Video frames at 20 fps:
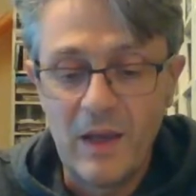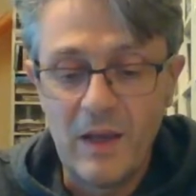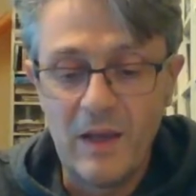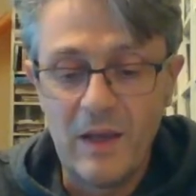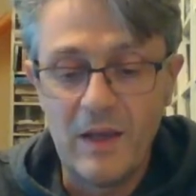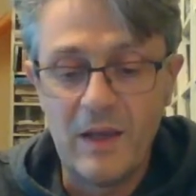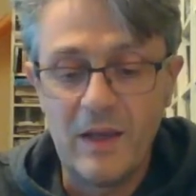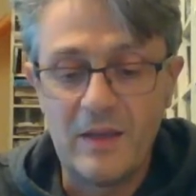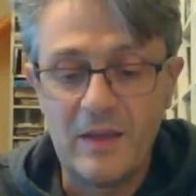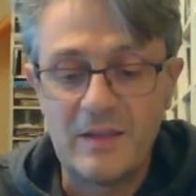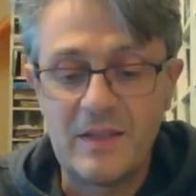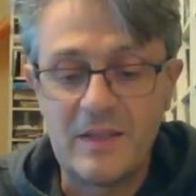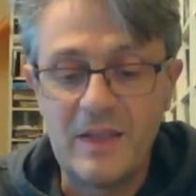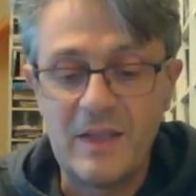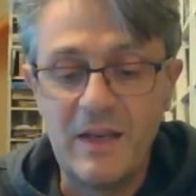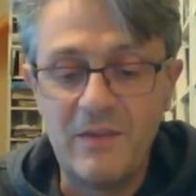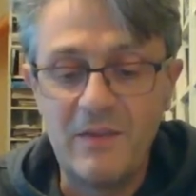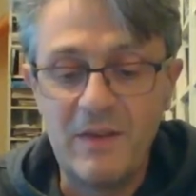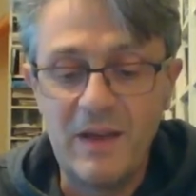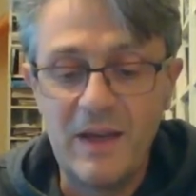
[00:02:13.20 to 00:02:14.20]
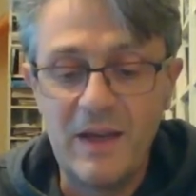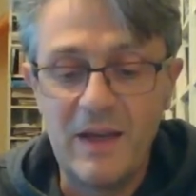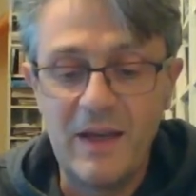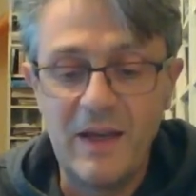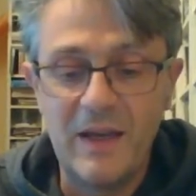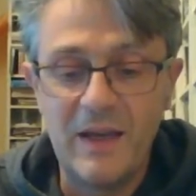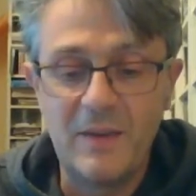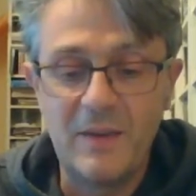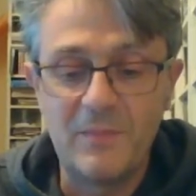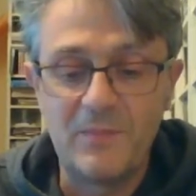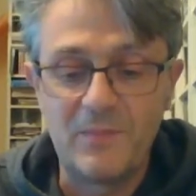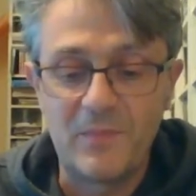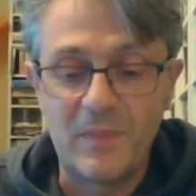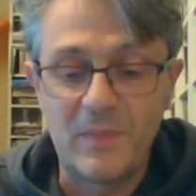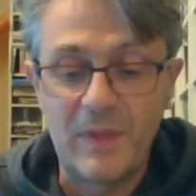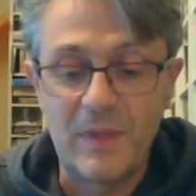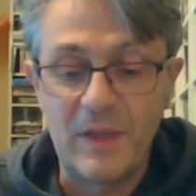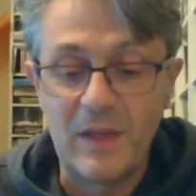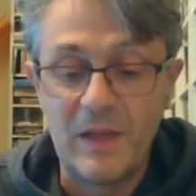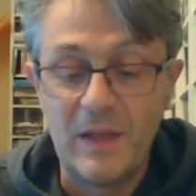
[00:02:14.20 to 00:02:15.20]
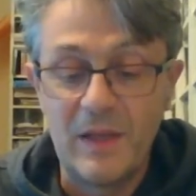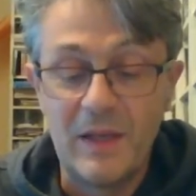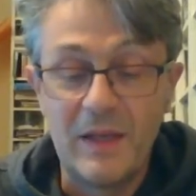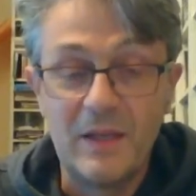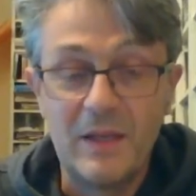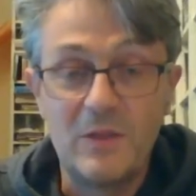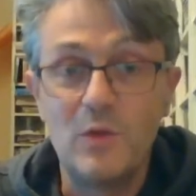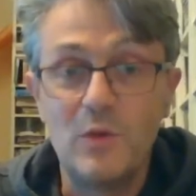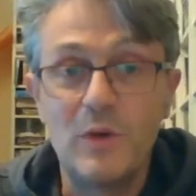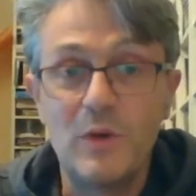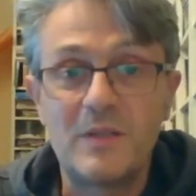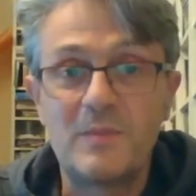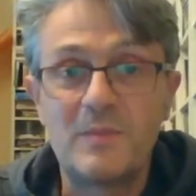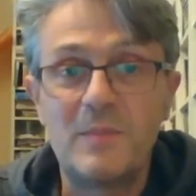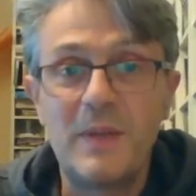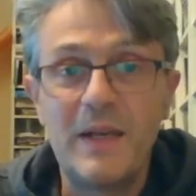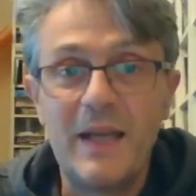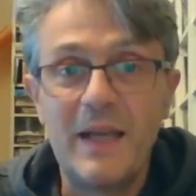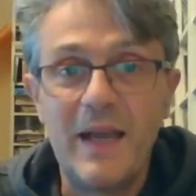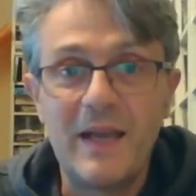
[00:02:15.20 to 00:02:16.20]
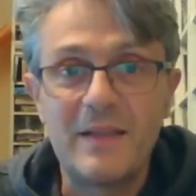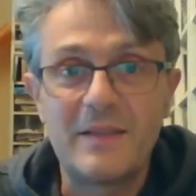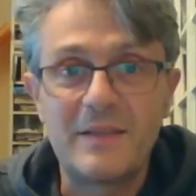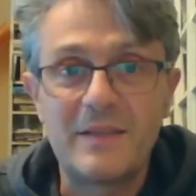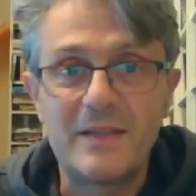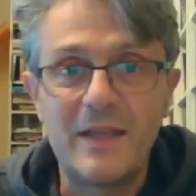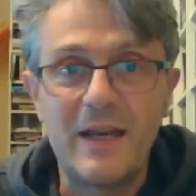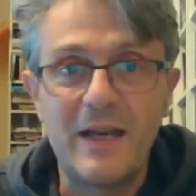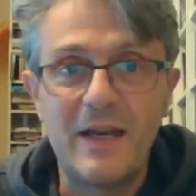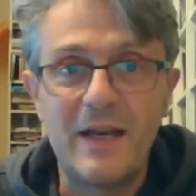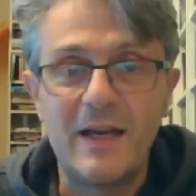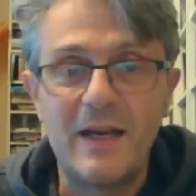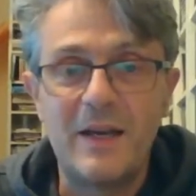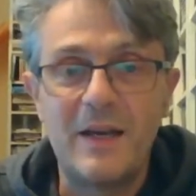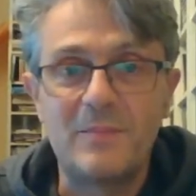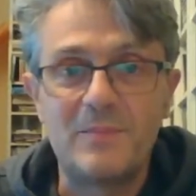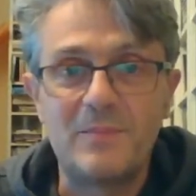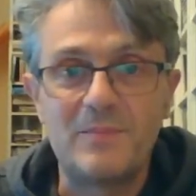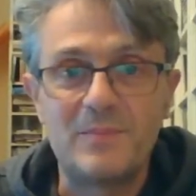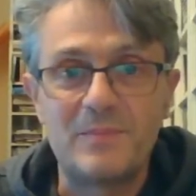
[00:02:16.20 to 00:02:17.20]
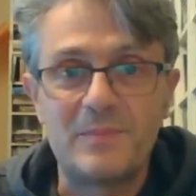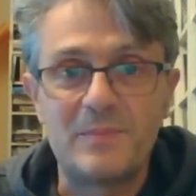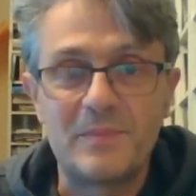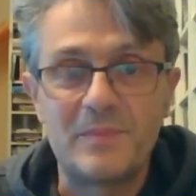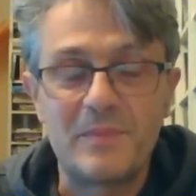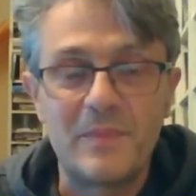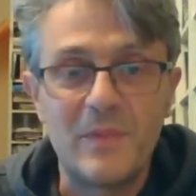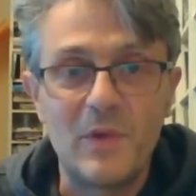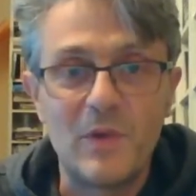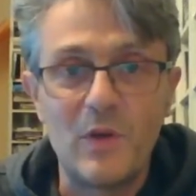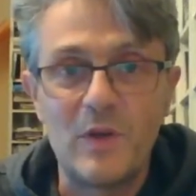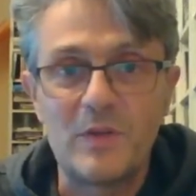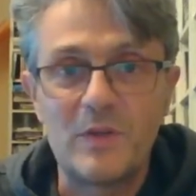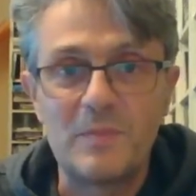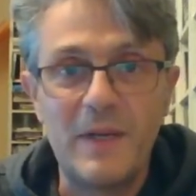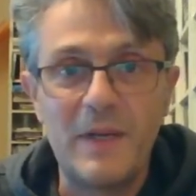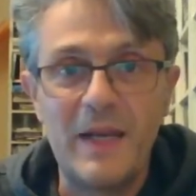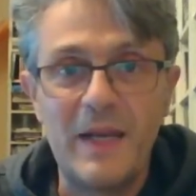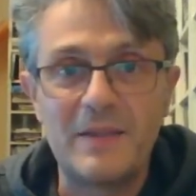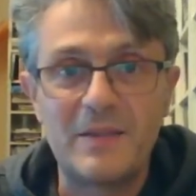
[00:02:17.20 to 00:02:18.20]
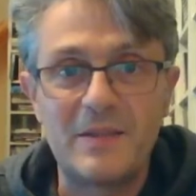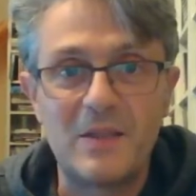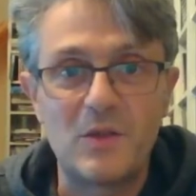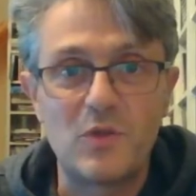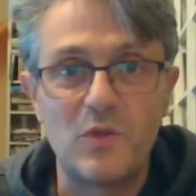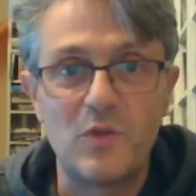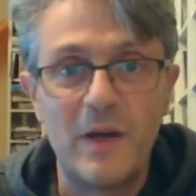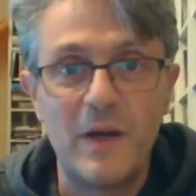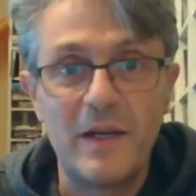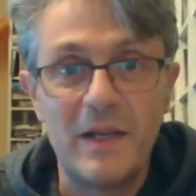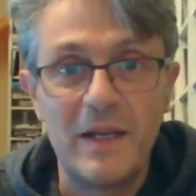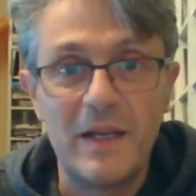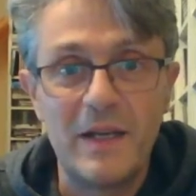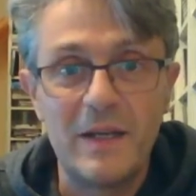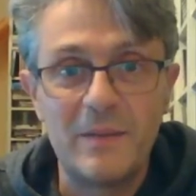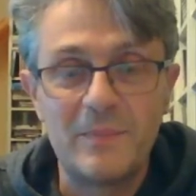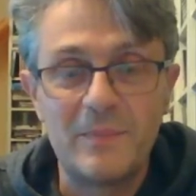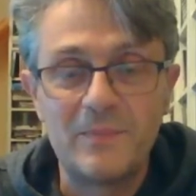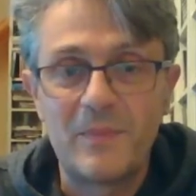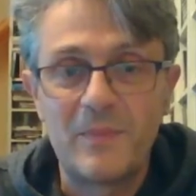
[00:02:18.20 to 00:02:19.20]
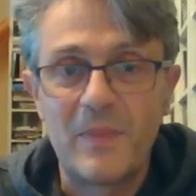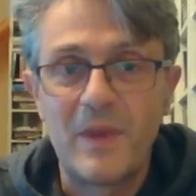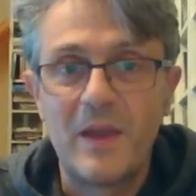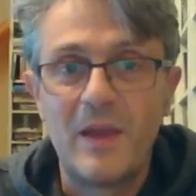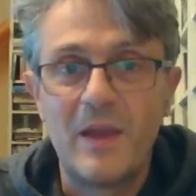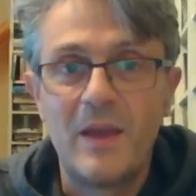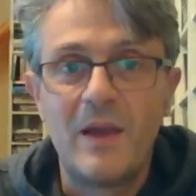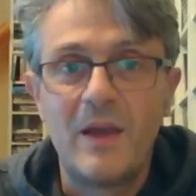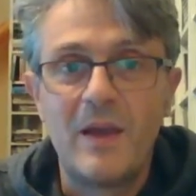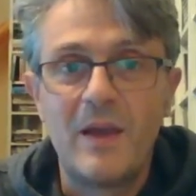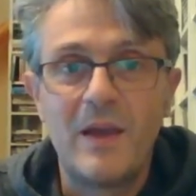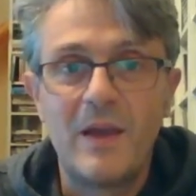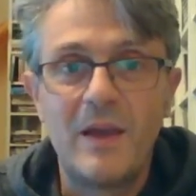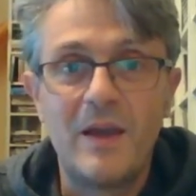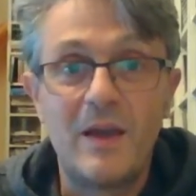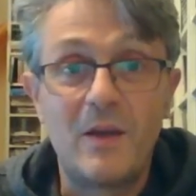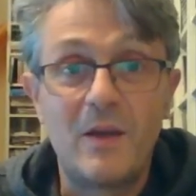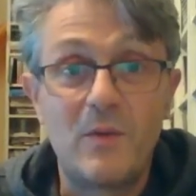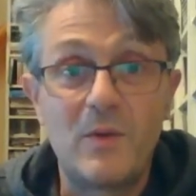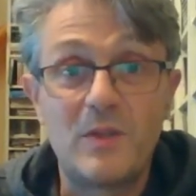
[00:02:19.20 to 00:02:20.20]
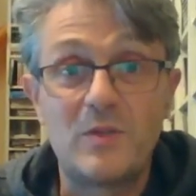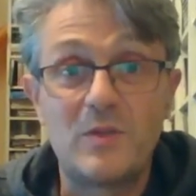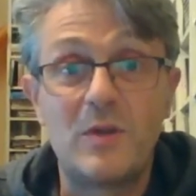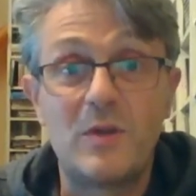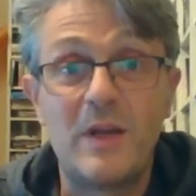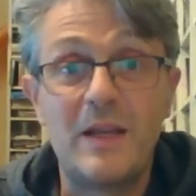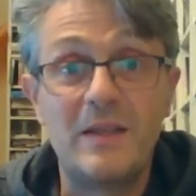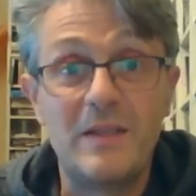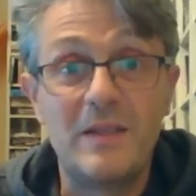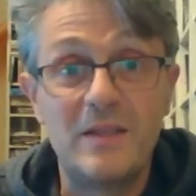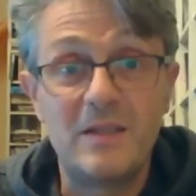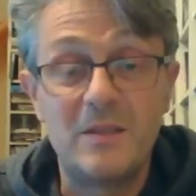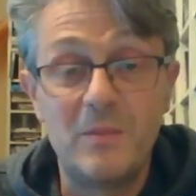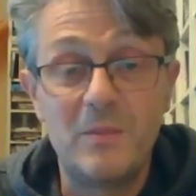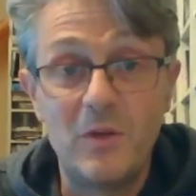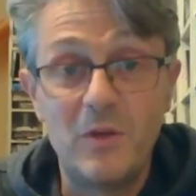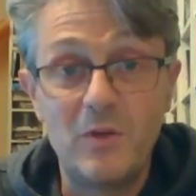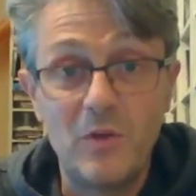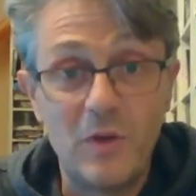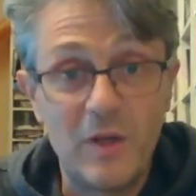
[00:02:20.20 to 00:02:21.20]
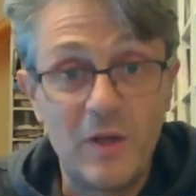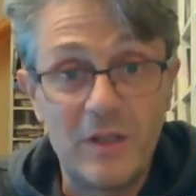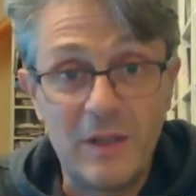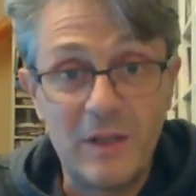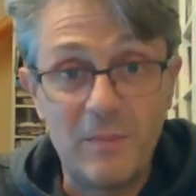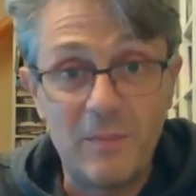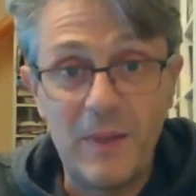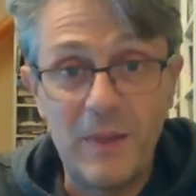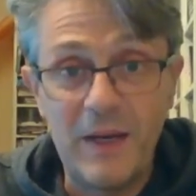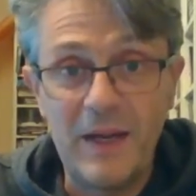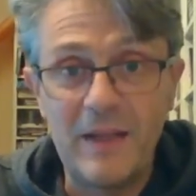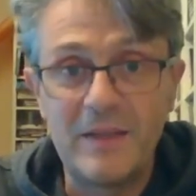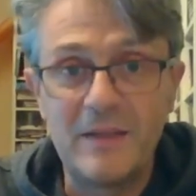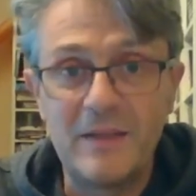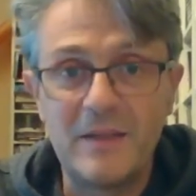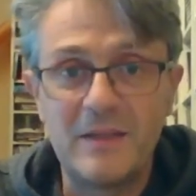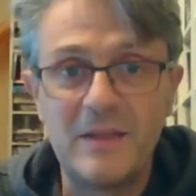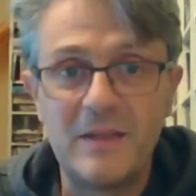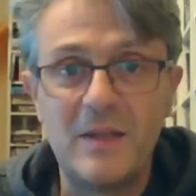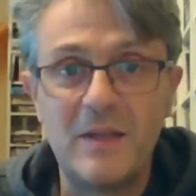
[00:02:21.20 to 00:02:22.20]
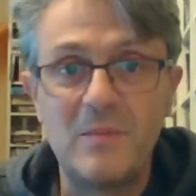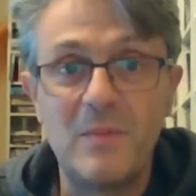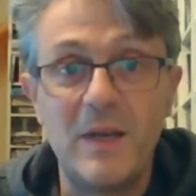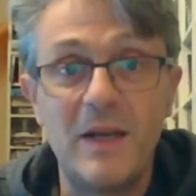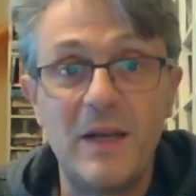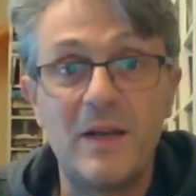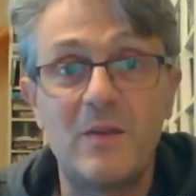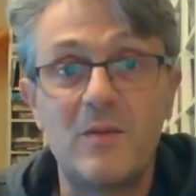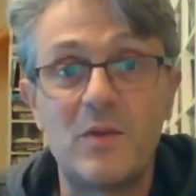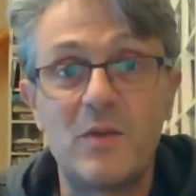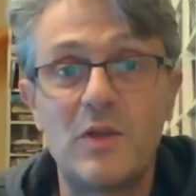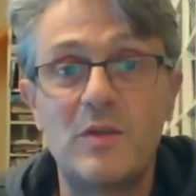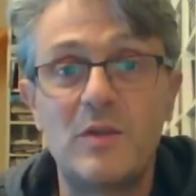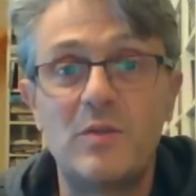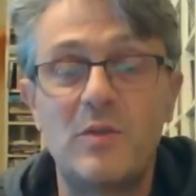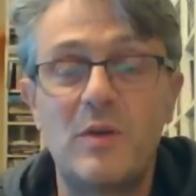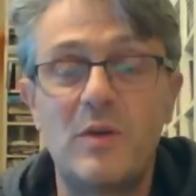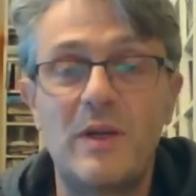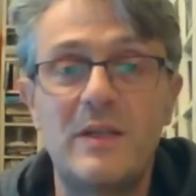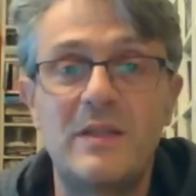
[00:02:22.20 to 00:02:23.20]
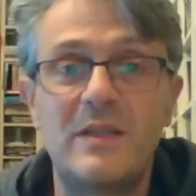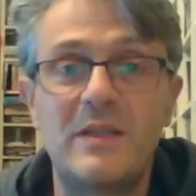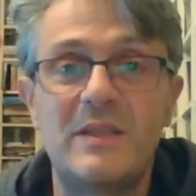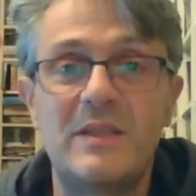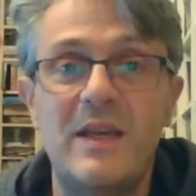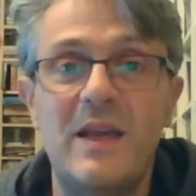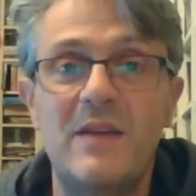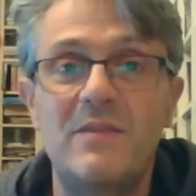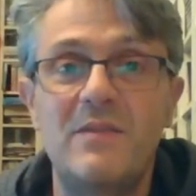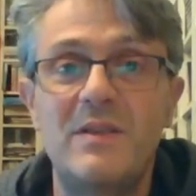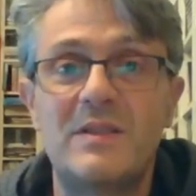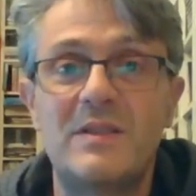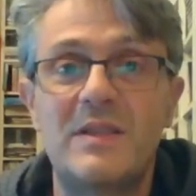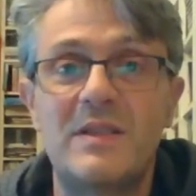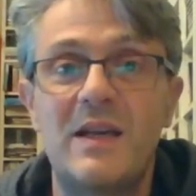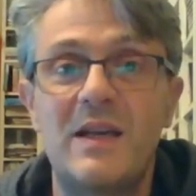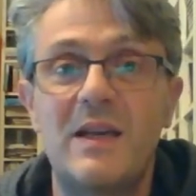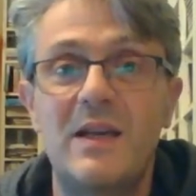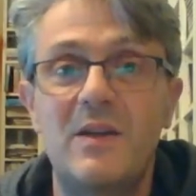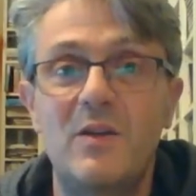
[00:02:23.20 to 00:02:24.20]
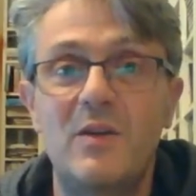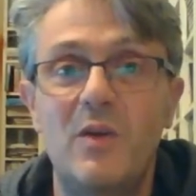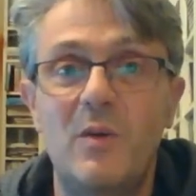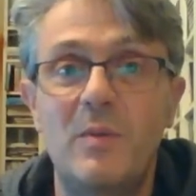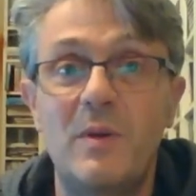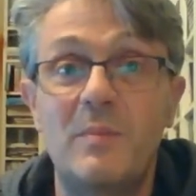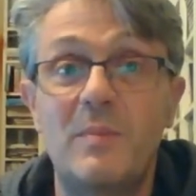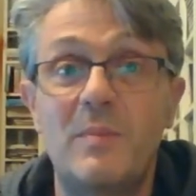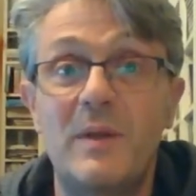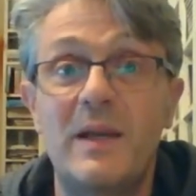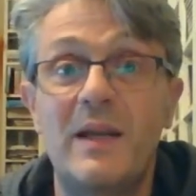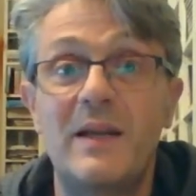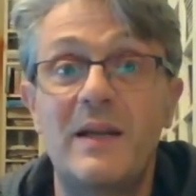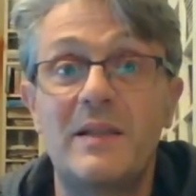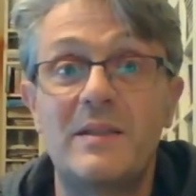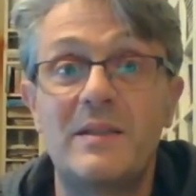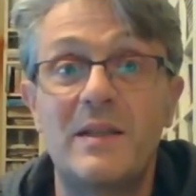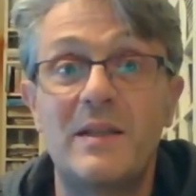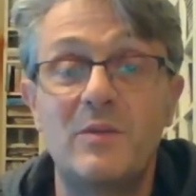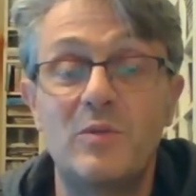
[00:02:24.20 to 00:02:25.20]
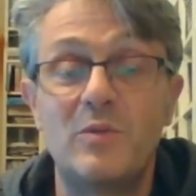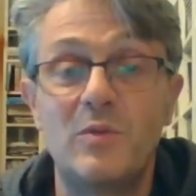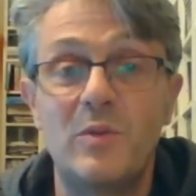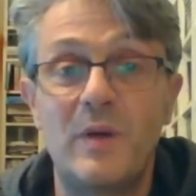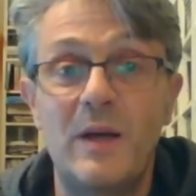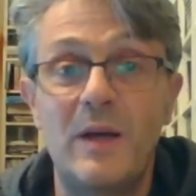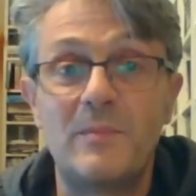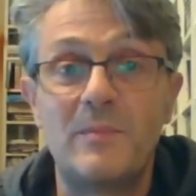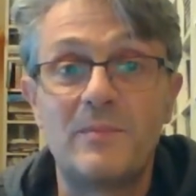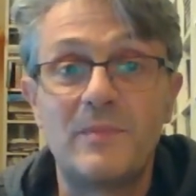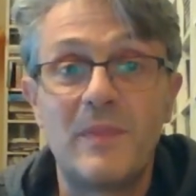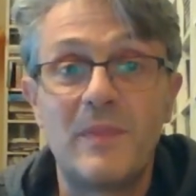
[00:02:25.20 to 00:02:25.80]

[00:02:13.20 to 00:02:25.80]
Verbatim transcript: eh, scrive di un'esperienza di un'esperienza giovanile. Eh, questo grandissimo autore, tra parentesi, nel 1946 vinse anche il Nobel per la letteratura